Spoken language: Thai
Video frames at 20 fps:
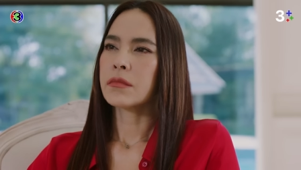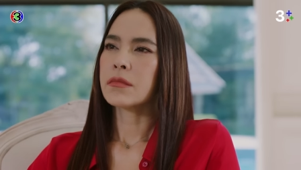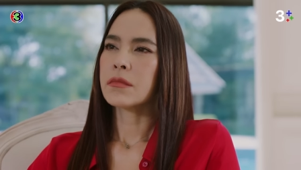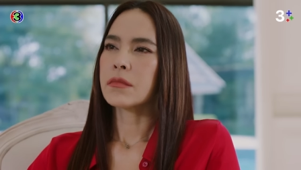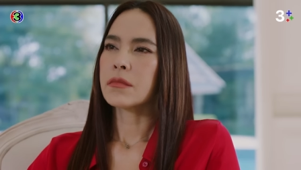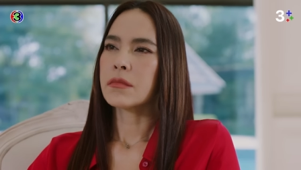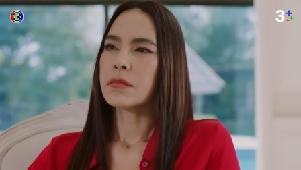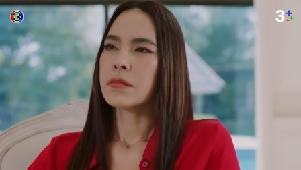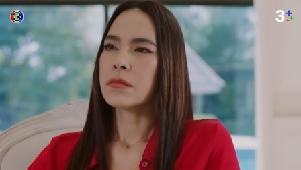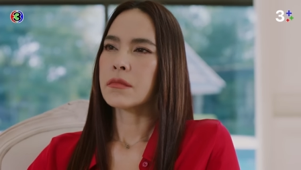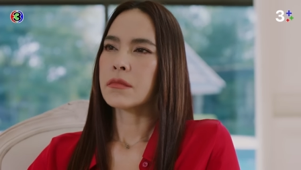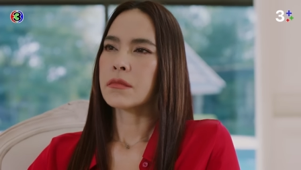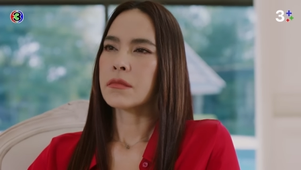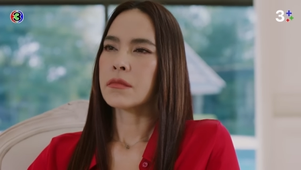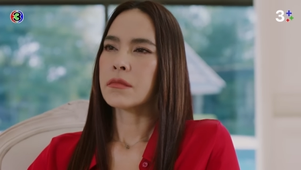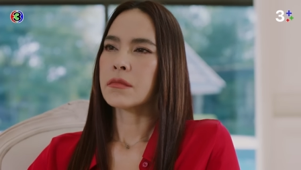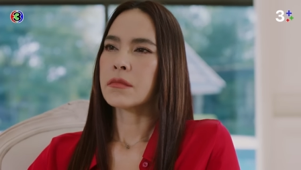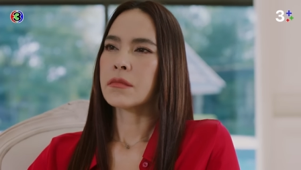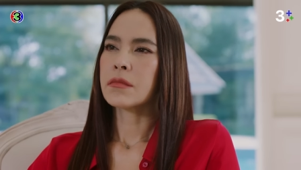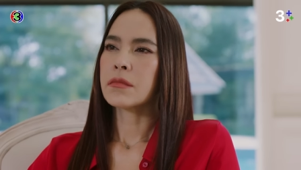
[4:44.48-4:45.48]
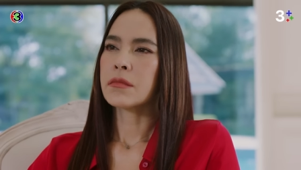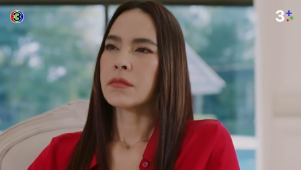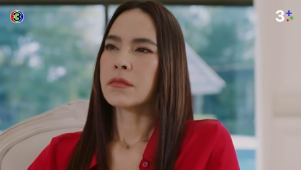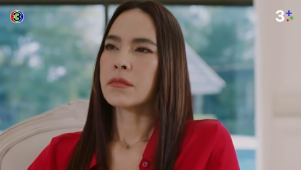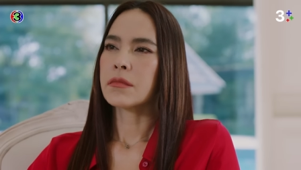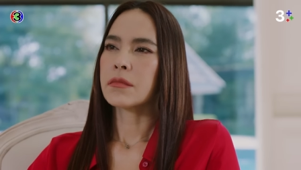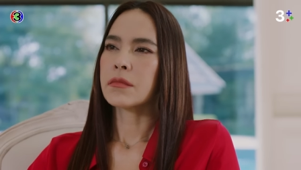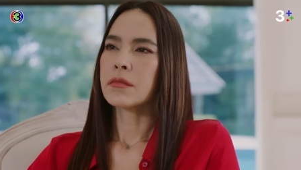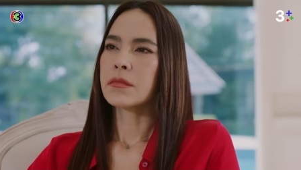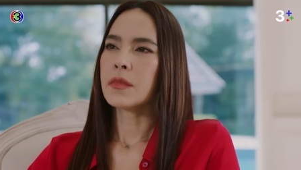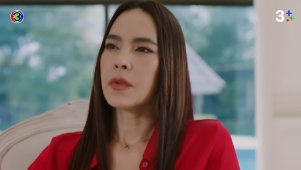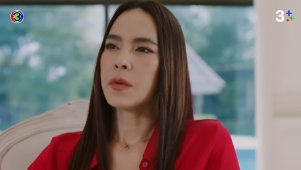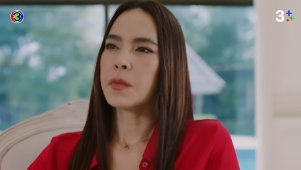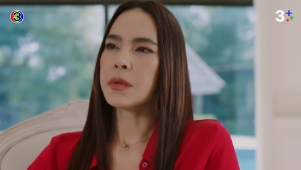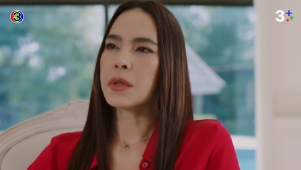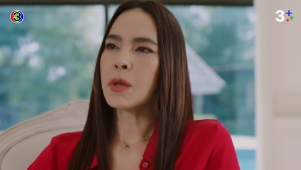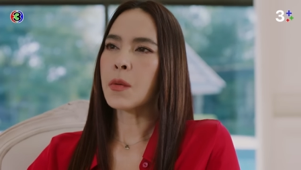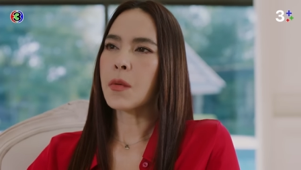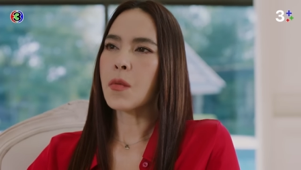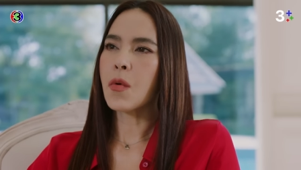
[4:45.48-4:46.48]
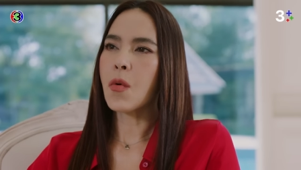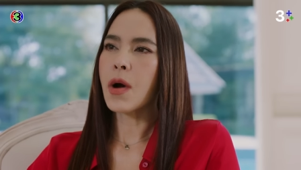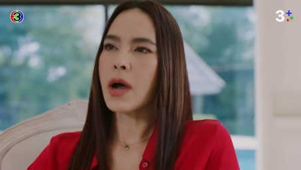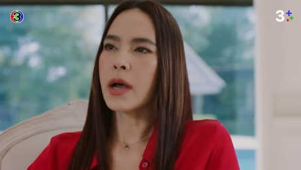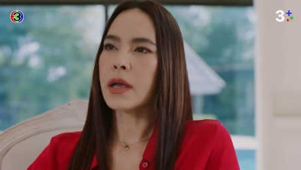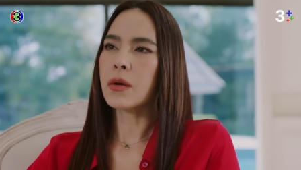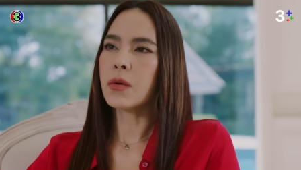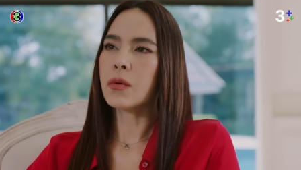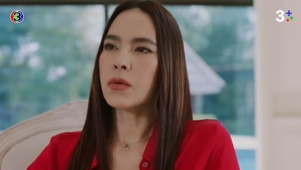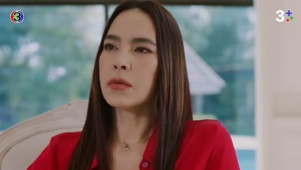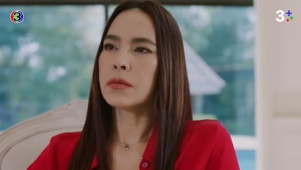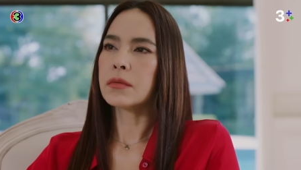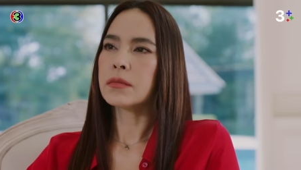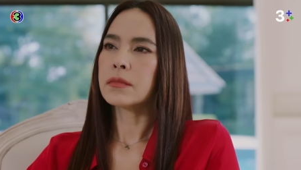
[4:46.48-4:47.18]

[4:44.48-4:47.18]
นะฉันขอโทษมึงไม่ต้องมาไหว้กู